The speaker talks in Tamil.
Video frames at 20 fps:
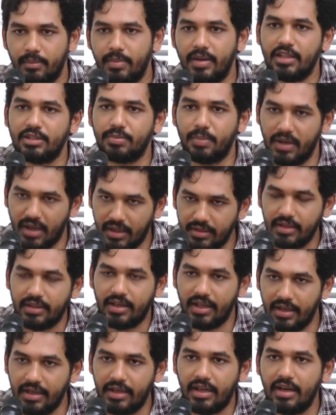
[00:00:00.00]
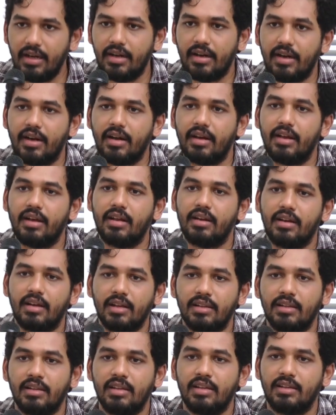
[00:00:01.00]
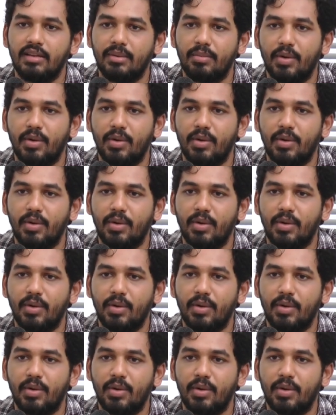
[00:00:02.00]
பேஸ் பண்ணி அந்த டெரிட்டரியில் நடக்கிற கதை தான் இந்த